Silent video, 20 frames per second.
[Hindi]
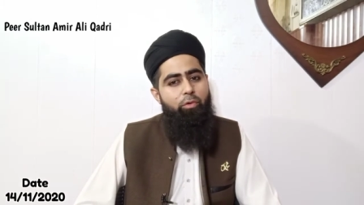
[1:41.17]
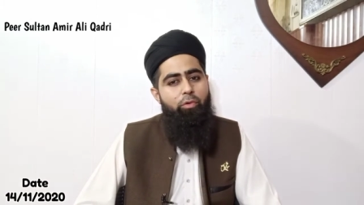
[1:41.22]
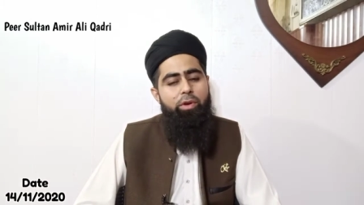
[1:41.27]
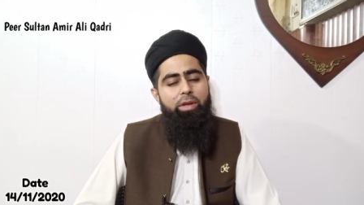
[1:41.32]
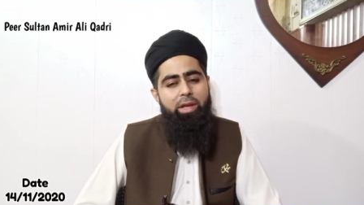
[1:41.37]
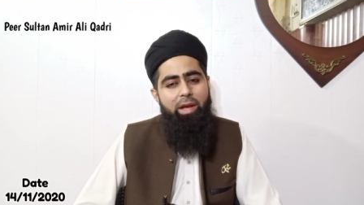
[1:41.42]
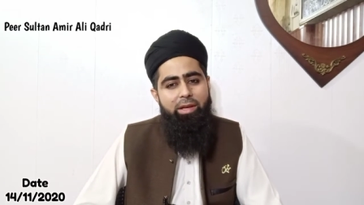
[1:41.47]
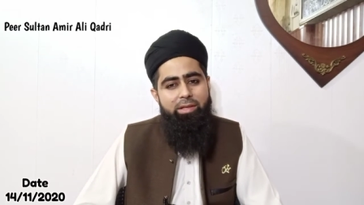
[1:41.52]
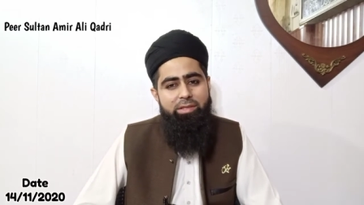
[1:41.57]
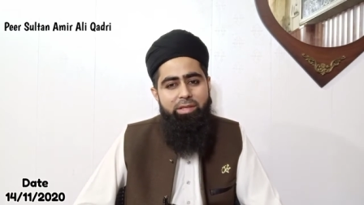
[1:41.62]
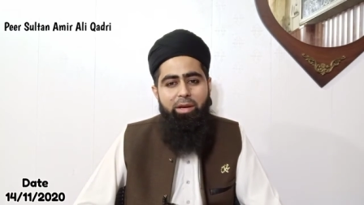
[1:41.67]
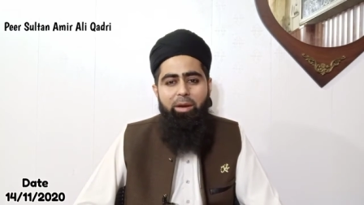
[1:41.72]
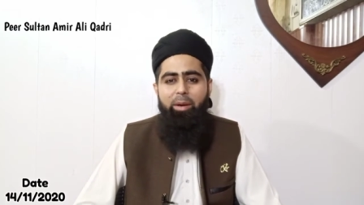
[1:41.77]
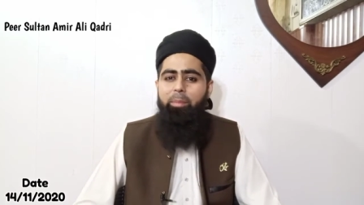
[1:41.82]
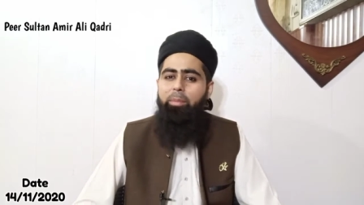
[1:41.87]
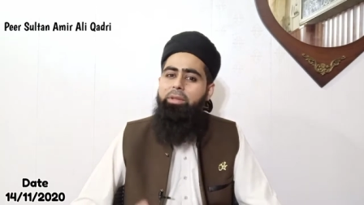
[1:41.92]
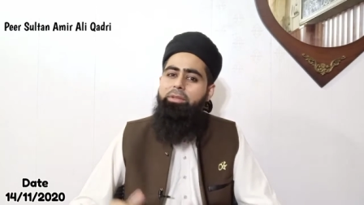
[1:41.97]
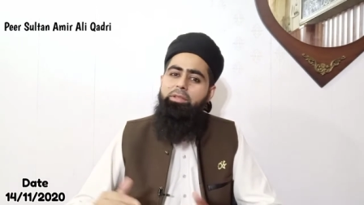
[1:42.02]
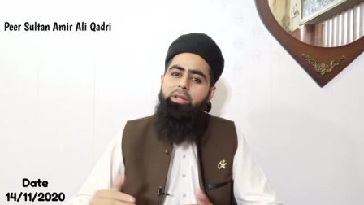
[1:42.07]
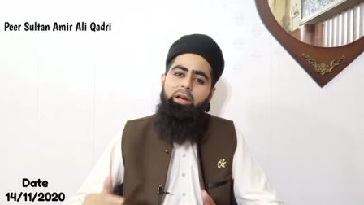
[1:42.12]
कोई
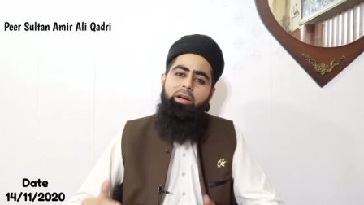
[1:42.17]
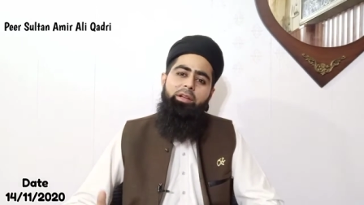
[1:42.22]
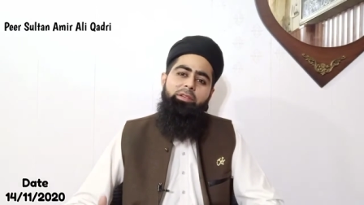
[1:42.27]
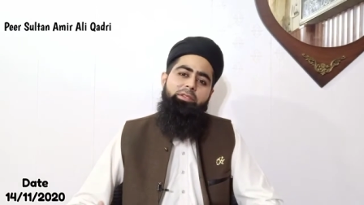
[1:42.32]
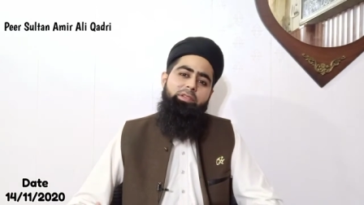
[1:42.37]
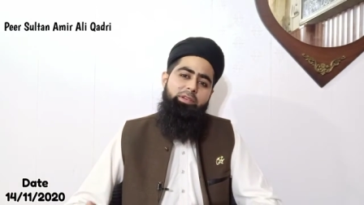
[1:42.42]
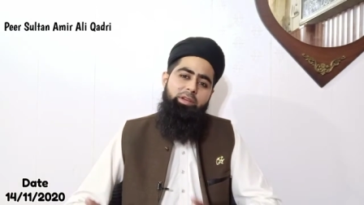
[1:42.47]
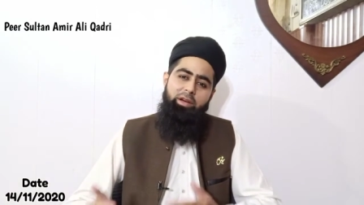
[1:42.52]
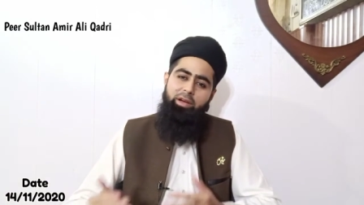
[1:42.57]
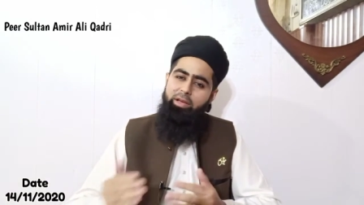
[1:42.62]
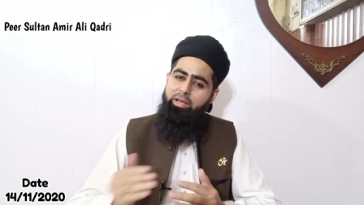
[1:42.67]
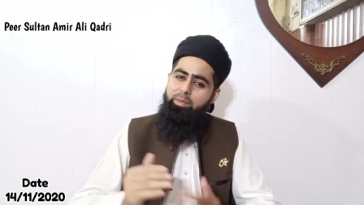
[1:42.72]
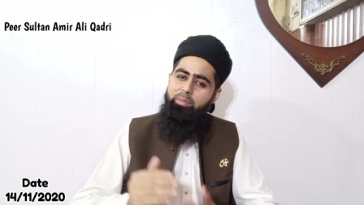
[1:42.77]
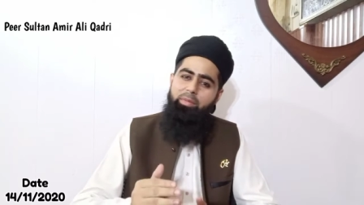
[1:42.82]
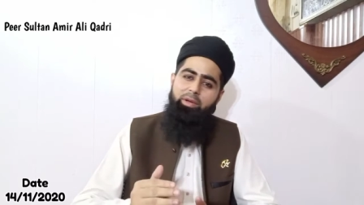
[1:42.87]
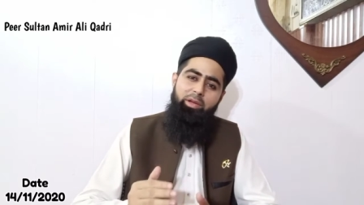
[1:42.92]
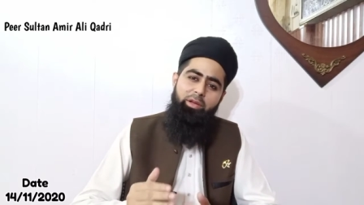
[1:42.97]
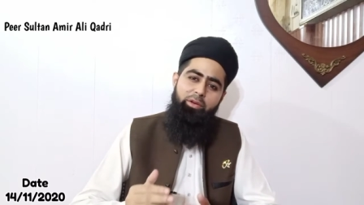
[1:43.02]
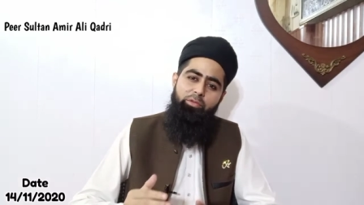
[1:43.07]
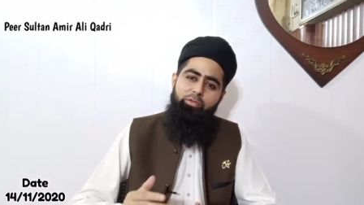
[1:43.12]
ऐसा बंदा तन्हाई
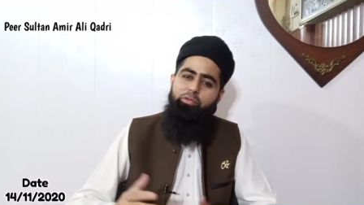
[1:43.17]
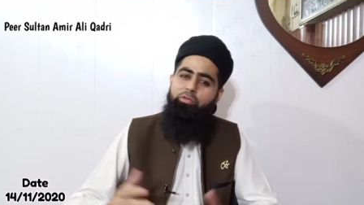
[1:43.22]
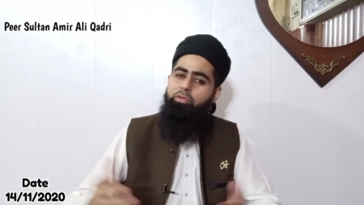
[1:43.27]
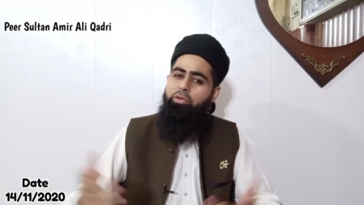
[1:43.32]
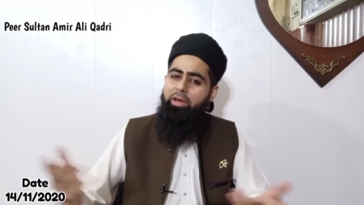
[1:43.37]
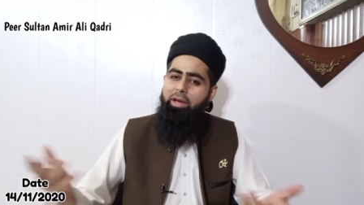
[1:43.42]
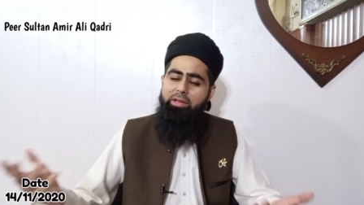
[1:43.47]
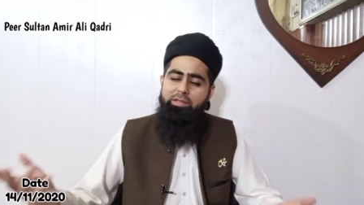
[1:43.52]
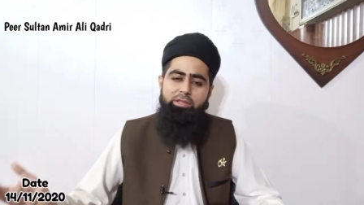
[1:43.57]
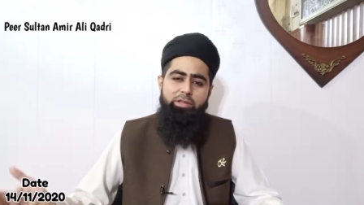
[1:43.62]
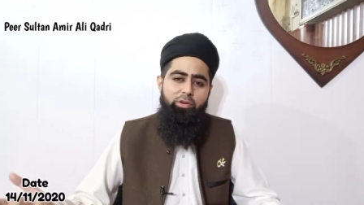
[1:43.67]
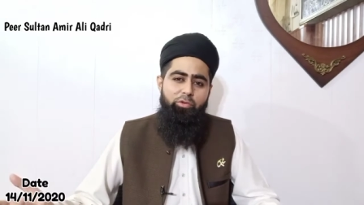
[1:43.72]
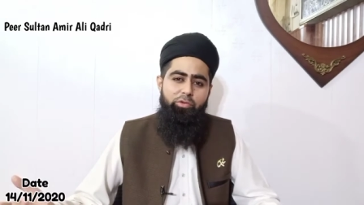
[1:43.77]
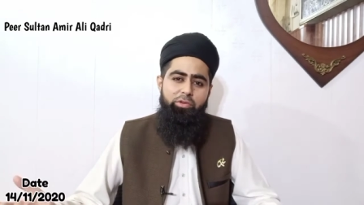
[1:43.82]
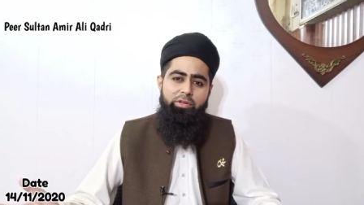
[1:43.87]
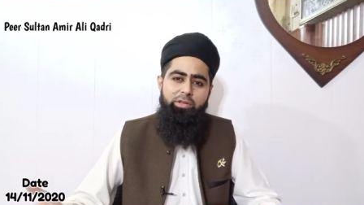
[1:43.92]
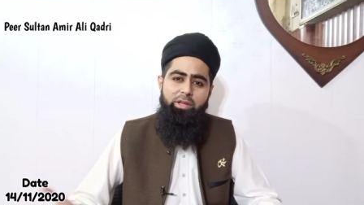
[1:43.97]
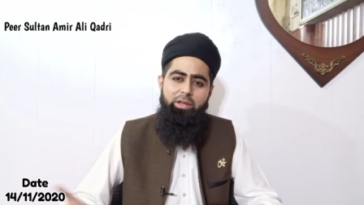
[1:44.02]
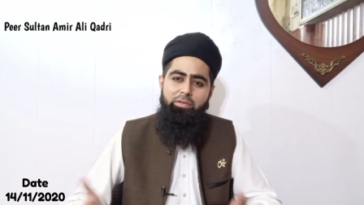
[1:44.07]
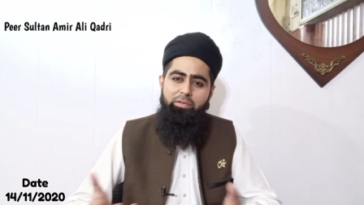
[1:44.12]
में क्योंकि ऐसे
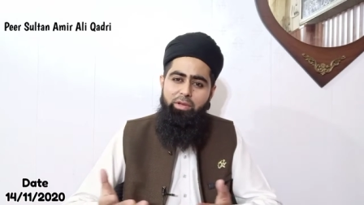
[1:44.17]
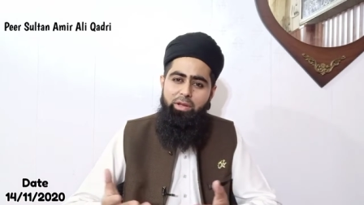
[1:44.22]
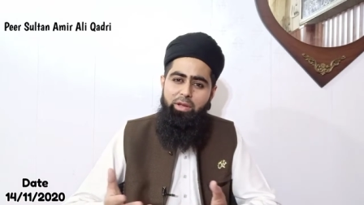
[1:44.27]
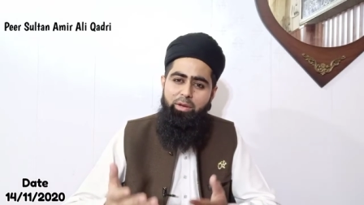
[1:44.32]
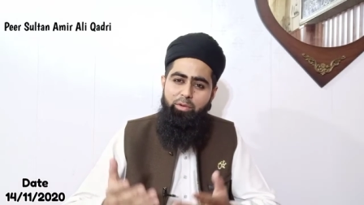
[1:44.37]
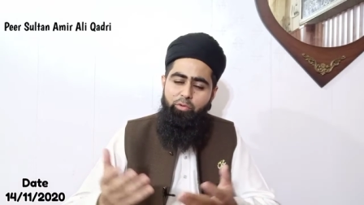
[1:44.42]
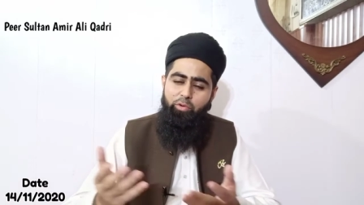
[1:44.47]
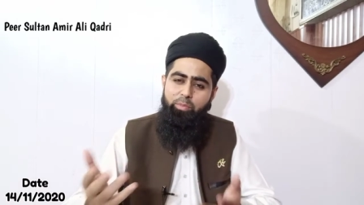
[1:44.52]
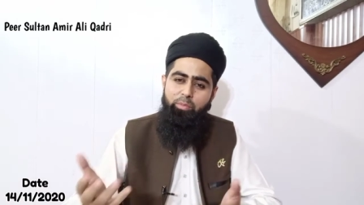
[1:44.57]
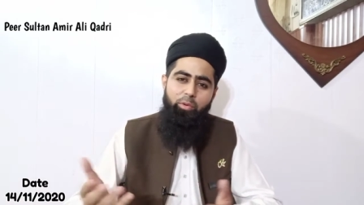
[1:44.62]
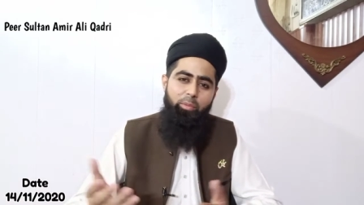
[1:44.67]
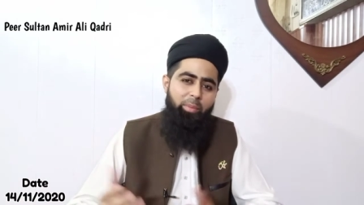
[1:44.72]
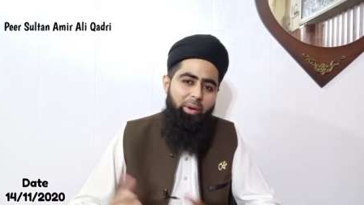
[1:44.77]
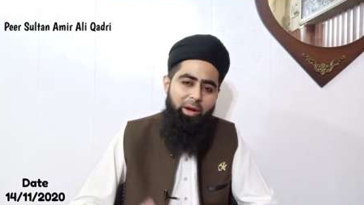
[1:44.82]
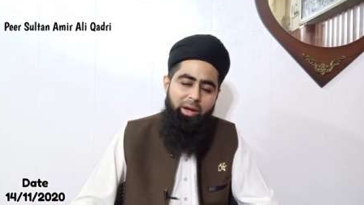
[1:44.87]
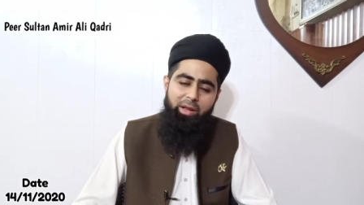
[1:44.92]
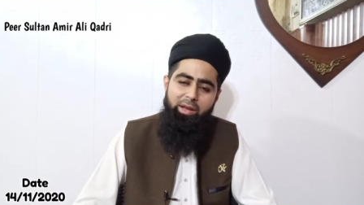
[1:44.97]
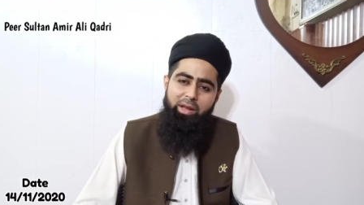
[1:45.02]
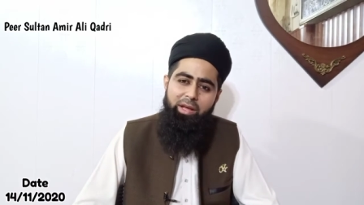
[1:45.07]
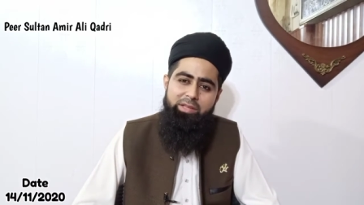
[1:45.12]
कोई टीवी कोई
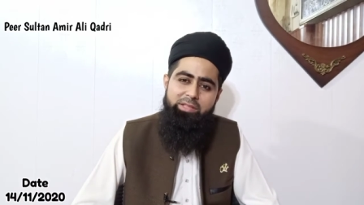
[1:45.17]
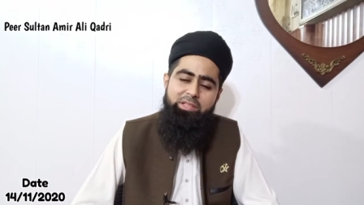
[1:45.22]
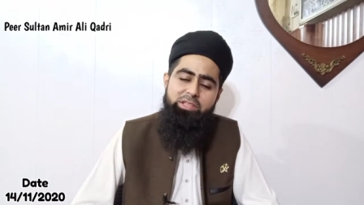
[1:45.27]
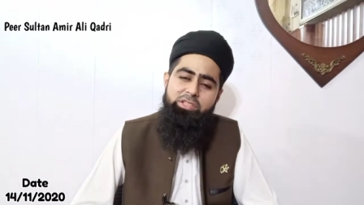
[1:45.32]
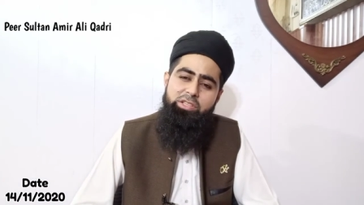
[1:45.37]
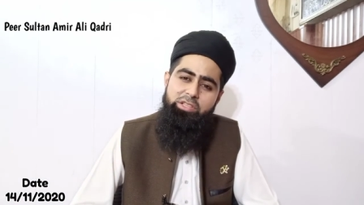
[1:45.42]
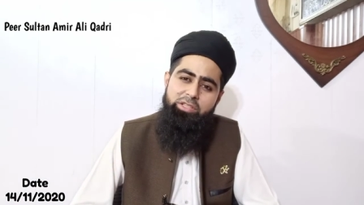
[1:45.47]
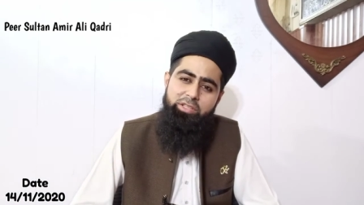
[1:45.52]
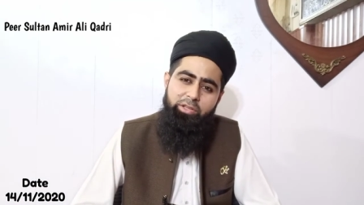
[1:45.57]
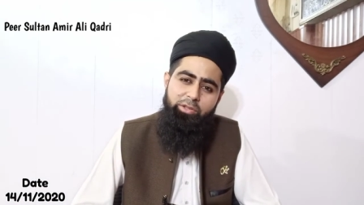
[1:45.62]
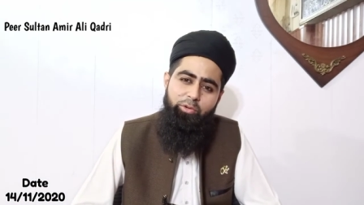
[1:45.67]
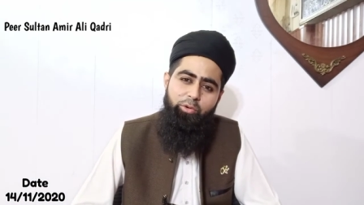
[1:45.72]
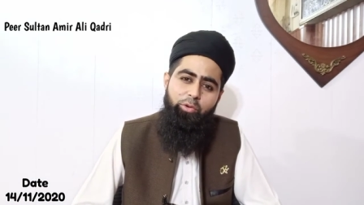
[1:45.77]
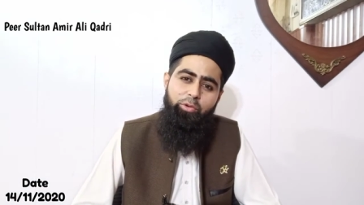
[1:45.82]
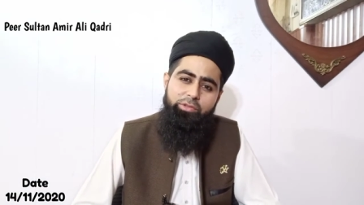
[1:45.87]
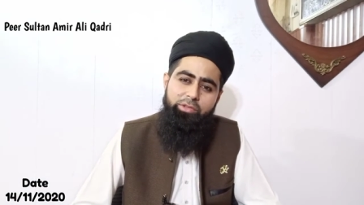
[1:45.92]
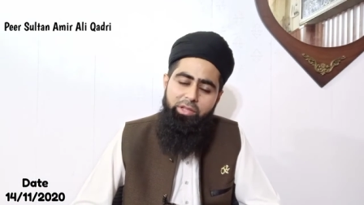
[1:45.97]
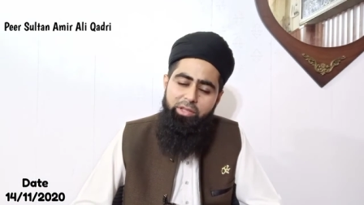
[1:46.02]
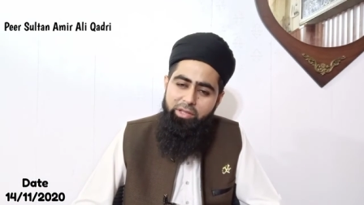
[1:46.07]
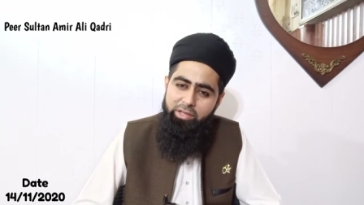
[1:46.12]
मोबाइल ऐसी चीज़ें तो
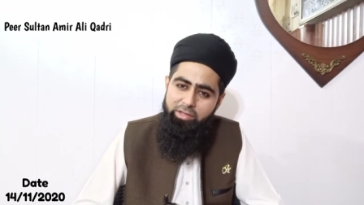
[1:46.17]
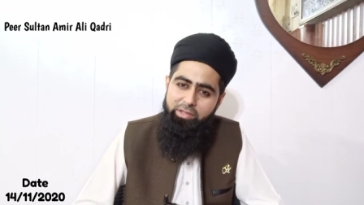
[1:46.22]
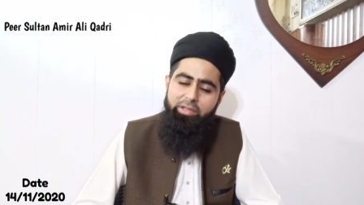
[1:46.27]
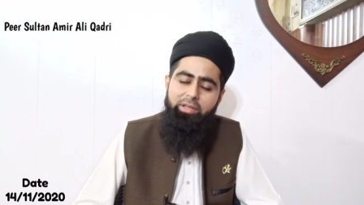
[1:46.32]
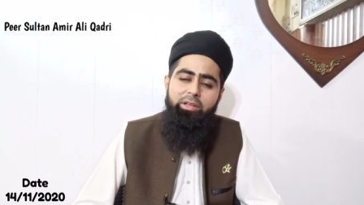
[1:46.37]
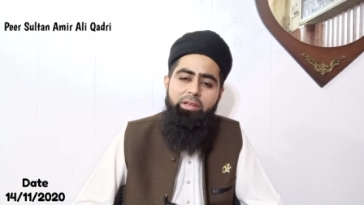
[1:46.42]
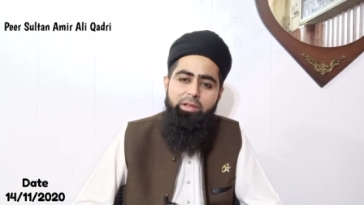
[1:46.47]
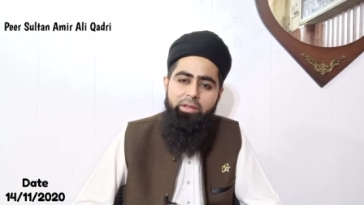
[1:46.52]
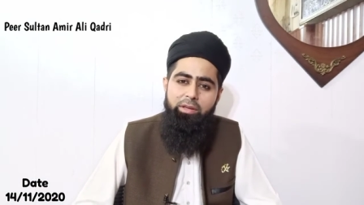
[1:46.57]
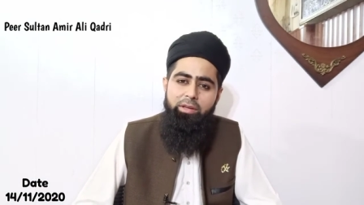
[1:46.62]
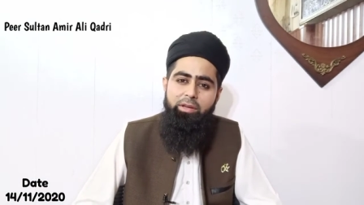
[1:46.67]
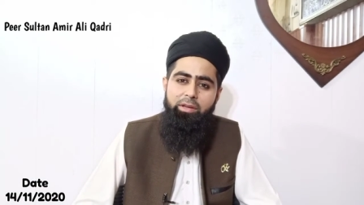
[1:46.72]
होती नहीं थी